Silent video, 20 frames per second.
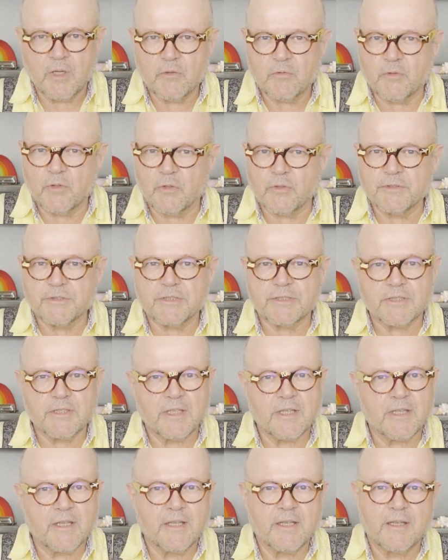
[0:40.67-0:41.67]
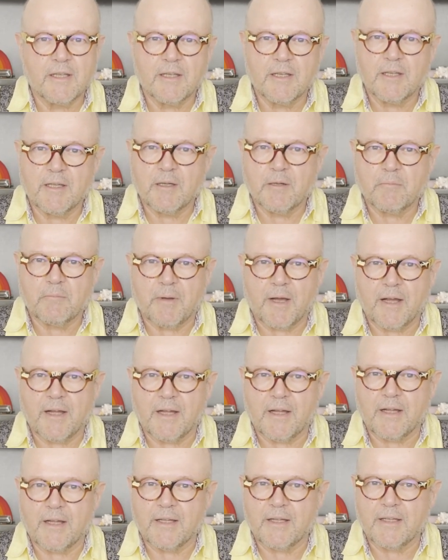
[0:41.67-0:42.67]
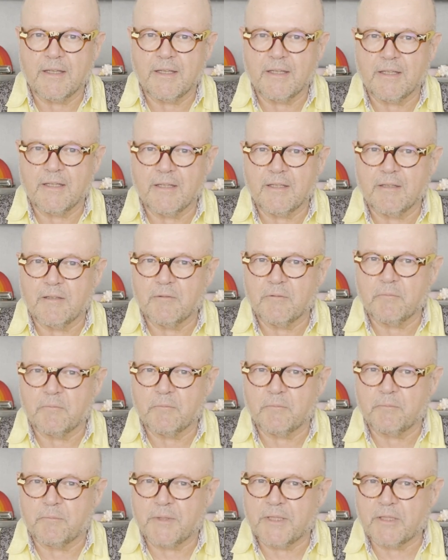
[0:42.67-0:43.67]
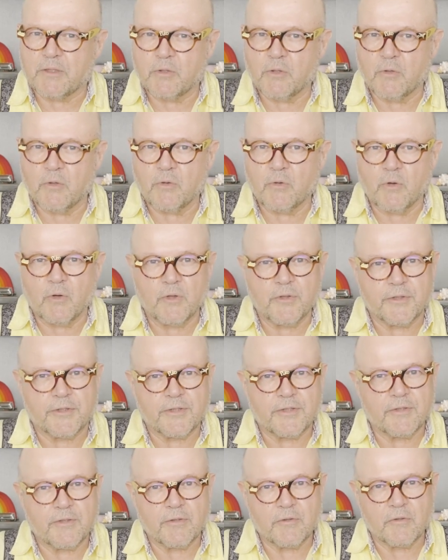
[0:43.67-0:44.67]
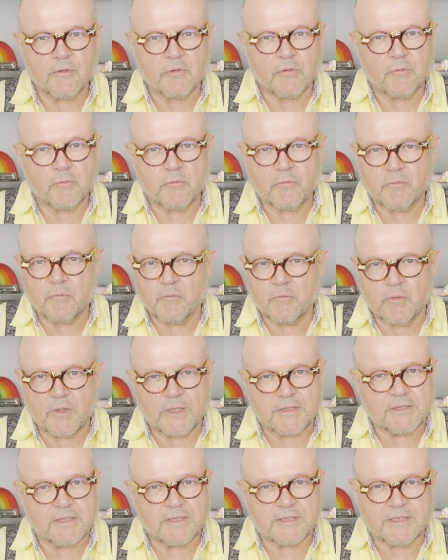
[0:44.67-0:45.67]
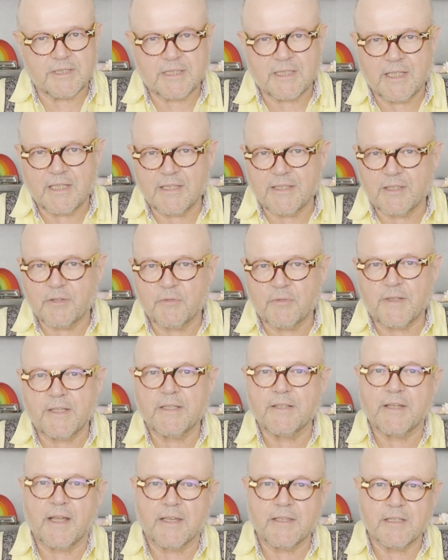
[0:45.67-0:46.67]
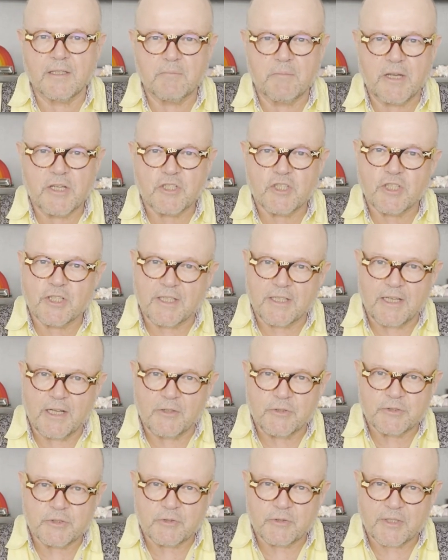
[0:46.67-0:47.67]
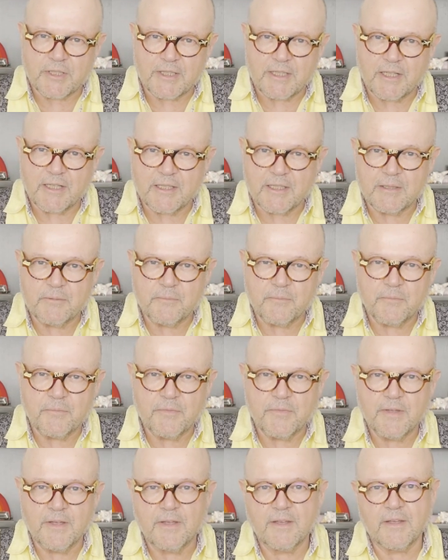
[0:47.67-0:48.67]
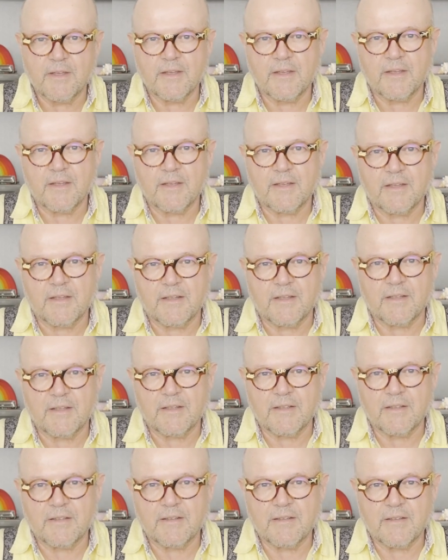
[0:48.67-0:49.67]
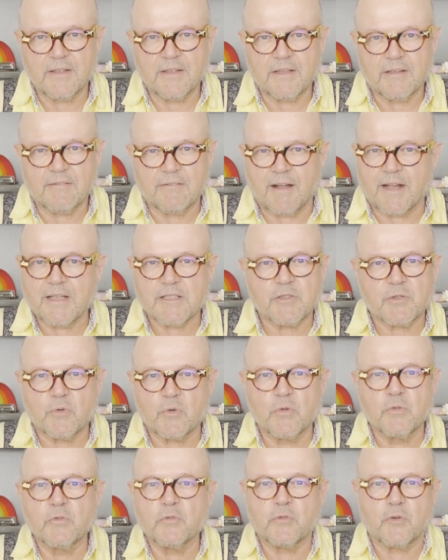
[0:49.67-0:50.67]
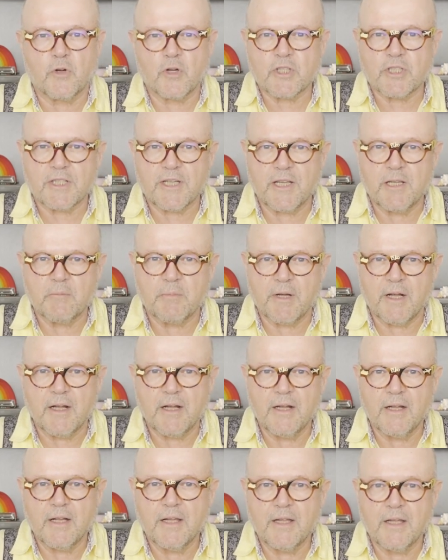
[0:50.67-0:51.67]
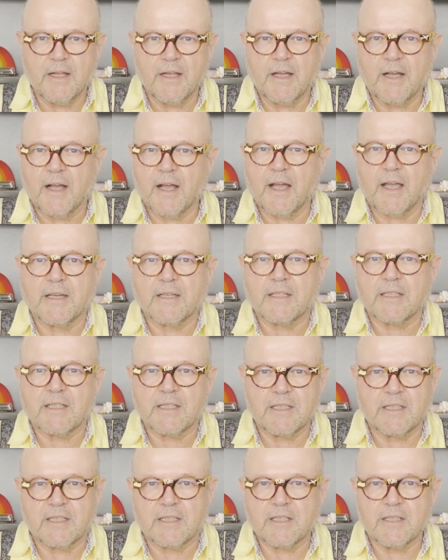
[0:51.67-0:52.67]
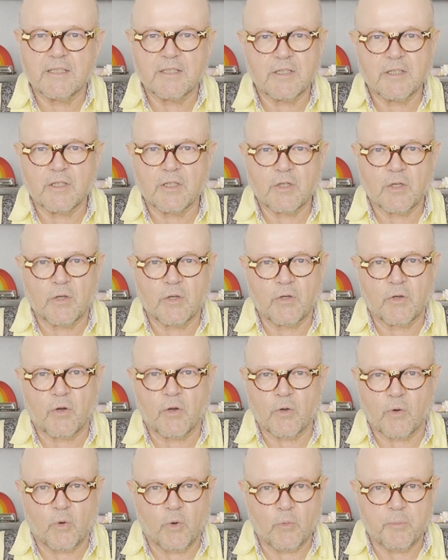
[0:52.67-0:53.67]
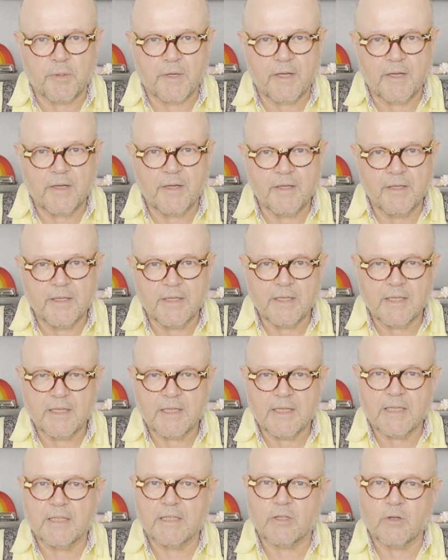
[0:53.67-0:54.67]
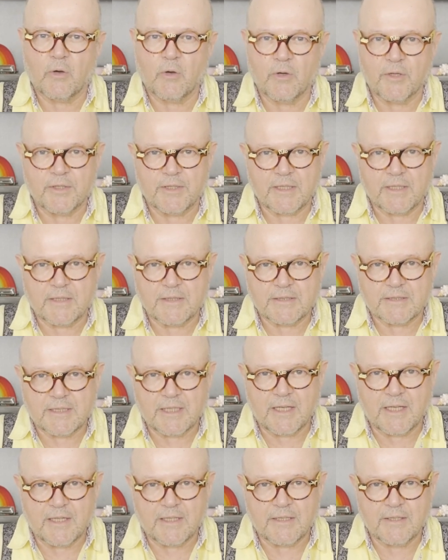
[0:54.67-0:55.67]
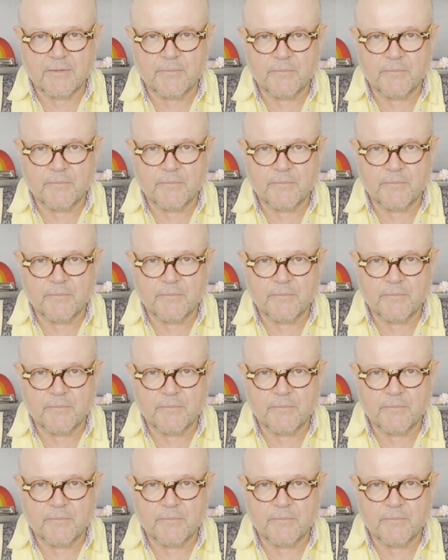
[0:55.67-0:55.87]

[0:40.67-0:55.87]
Für uns bei Pico und es ist sicherlich vielen anderen Menschen genauso gegangen, äh, war es unvorstellbar, ein Krieg in Europa in der heutigen Zeit.